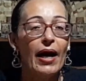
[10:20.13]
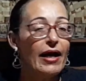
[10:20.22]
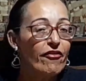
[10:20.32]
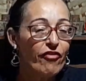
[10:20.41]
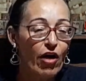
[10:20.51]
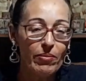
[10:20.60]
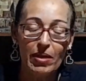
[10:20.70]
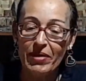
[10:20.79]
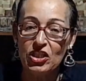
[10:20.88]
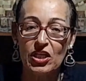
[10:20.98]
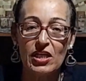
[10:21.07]
Aí fomos na
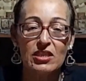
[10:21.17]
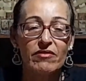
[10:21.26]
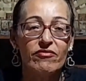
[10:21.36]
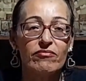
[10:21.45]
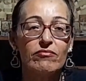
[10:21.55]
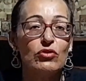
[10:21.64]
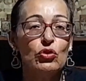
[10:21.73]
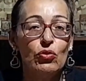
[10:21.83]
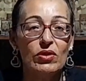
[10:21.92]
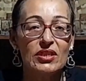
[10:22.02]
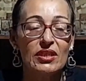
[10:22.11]
emergência
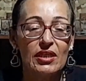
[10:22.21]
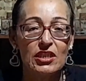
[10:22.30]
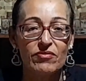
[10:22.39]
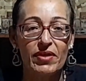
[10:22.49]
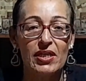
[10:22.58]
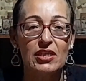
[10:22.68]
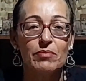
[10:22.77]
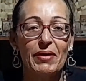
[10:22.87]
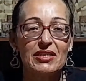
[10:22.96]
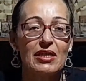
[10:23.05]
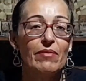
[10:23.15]
duas ou três vezes,
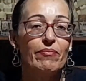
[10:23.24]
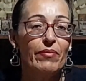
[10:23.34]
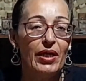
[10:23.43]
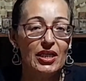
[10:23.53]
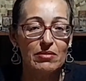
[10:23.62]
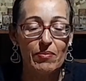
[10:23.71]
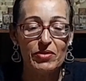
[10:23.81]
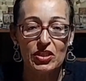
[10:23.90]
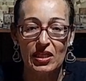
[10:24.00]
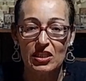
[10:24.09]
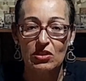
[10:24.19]
passaram as mesmas
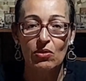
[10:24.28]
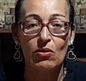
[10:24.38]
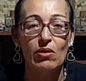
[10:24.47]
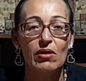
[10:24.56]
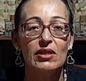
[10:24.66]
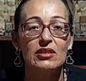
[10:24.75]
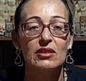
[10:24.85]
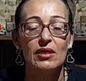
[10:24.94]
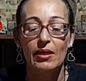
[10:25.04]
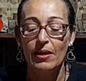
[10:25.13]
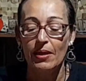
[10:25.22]
medicações,
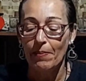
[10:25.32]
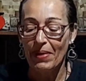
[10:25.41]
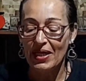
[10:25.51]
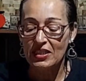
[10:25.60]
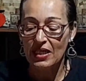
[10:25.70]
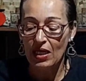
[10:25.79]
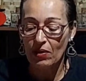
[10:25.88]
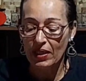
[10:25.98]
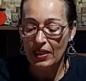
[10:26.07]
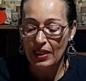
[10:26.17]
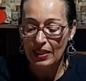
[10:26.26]
passaram
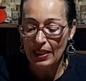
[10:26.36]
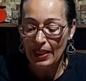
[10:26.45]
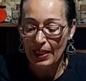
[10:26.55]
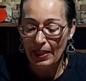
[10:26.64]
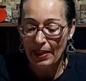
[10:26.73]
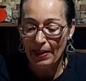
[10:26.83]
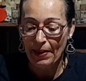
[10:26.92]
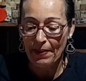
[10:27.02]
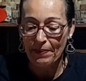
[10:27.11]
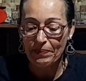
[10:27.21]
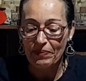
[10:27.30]

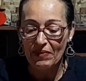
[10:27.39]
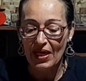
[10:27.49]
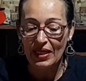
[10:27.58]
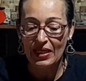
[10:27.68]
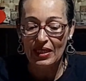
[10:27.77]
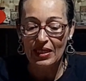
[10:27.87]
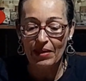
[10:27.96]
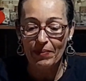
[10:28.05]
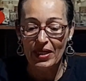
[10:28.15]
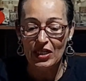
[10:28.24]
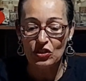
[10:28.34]
aquela aquele
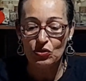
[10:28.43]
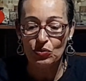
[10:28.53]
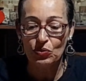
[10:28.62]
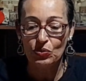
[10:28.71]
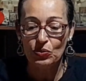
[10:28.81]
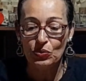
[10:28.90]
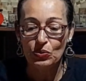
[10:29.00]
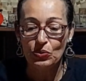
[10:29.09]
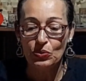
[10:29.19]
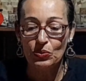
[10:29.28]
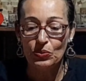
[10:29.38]

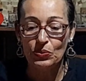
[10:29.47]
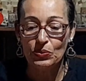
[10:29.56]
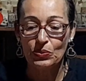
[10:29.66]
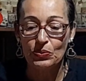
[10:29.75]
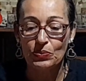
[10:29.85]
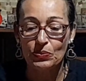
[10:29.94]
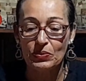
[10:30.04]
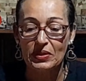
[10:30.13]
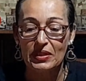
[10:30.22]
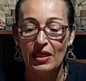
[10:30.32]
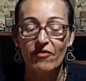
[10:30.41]
remédio
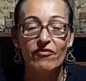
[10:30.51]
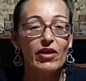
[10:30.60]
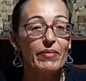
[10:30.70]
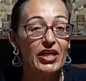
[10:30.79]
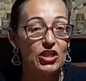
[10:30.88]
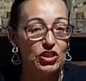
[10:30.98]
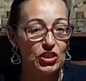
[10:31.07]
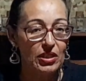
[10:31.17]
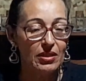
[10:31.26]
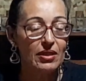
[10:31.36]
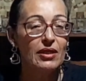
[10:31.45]

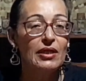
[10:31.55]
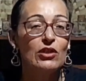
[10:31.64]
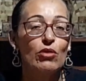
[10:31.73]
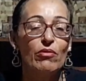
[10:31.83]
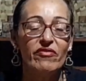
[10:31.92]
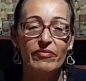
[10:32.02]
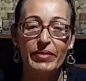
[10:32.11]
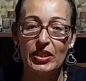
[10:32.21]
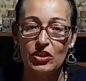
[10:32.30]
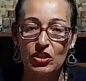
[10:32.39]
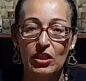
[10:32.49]
vermectina, ele tomou
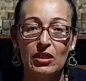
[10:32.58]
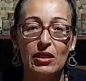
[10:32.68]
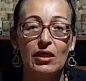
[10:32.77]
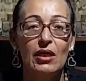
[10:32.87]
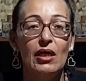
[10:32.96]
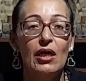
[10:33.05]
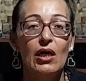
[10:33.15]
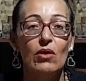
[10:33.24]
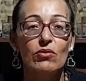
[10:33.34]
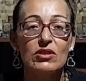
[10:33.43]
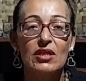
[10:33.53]
vermectina,
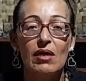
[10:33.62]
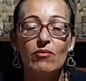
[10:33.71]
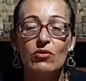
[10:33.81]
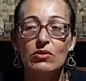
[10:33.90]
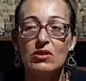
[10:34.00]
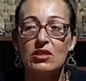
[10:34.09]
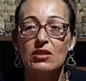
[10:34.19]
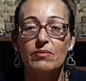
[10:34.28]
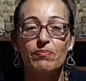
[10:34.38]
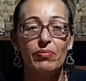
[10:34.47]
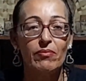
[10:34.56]

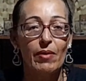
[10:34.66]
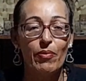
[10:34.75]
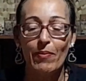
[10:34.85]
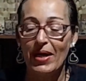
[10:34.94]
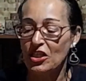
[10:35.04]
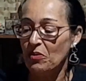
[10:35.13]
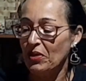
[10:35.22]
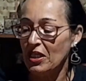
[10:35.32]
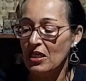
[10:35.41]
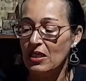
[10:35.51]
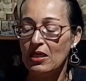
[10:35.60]
usamos uma pomadinha
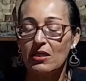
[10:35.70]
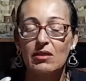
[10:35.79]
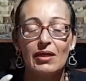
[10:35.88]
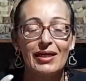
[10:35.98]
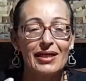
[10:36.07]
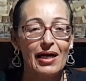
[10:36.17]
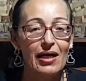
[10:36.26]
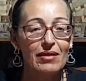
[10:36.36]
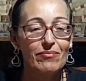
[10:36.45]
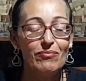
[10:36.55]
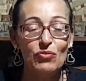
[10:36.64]
pequenininha,
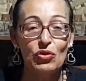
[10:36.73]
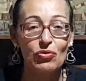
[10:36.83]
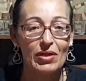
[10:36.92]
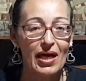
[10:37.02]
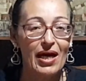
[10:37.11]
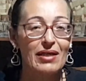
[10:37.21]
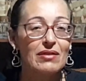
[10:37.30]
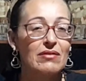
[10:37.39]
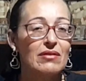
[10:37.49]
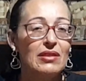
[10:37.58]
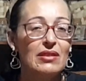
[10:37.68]
cara, muito cara,
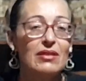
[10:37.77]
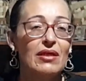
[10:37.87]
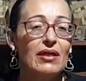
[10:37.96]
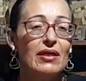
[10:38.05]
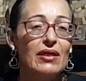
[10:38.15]
30,